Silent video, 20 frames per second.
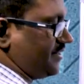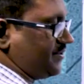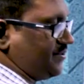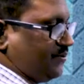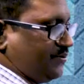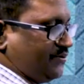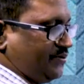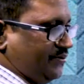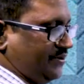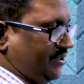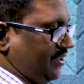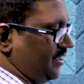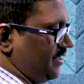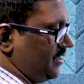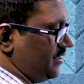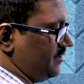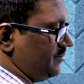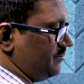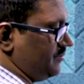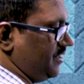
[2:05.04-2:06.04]
ఎక్స్ వస్తుంది అని
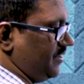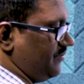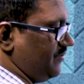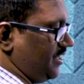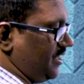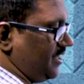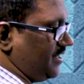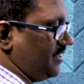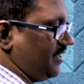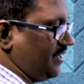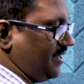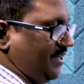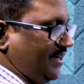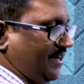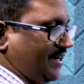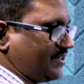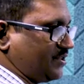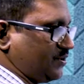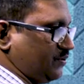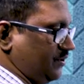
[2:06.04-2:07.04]
అర్థం ఎవ్రీ హండ్రెడ్కి
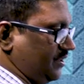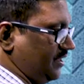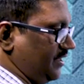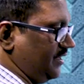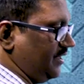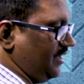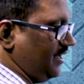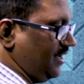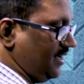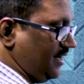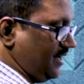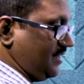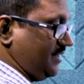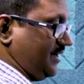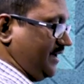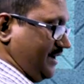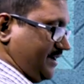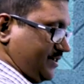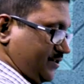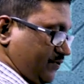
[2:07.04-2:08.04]
ఎక్స్ ఉంది లేదా
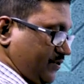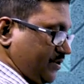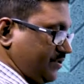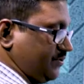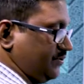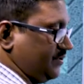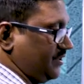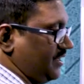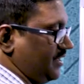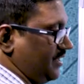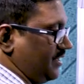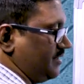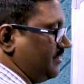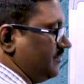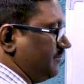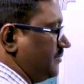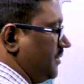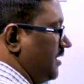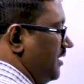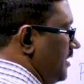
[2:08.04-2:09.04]
ఎక్స్ వస్తుంది అని అర్థం